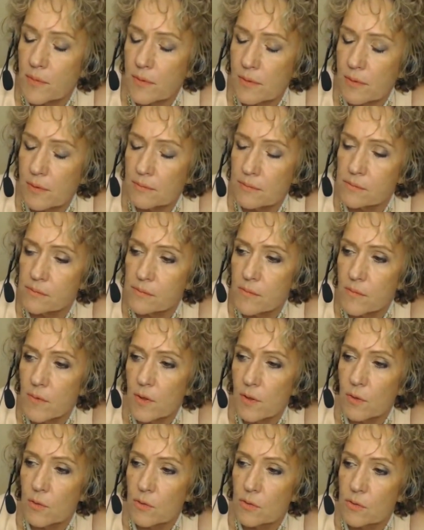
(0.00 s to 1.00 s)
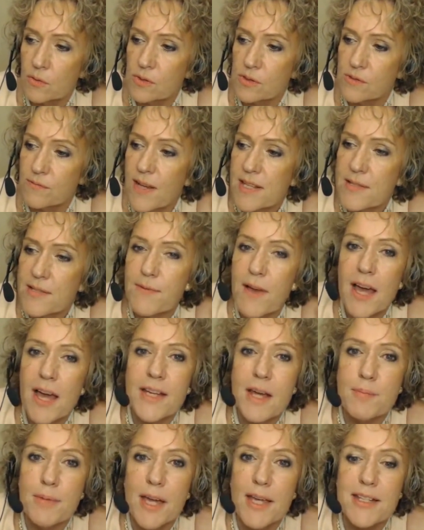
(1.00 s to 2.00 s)
Ja. Ne? Und ja. was war
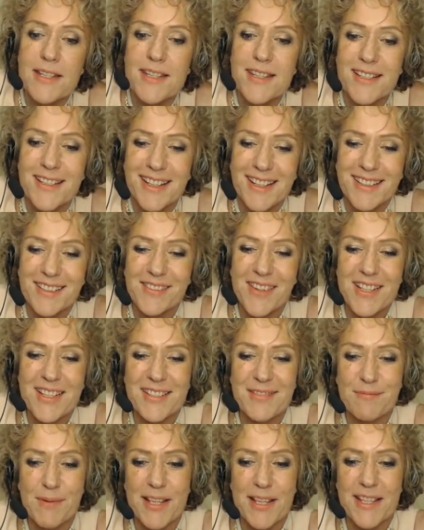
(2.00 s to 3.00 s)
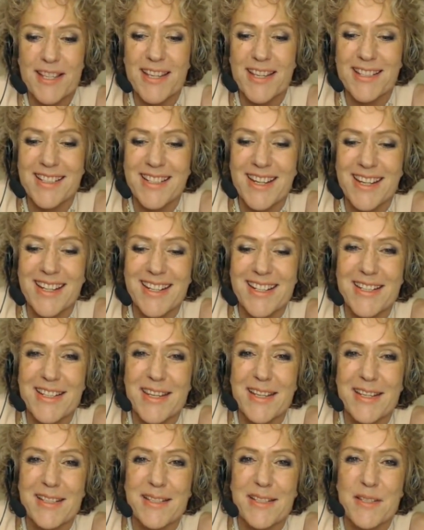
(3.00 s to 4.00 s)
da bei dir dann? Was passierte dann als
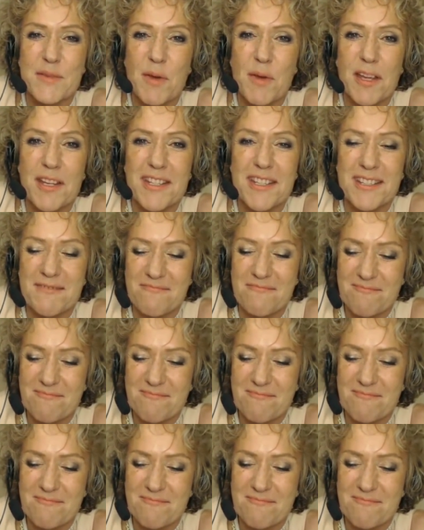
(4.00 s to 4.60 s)
nächstes bei dir?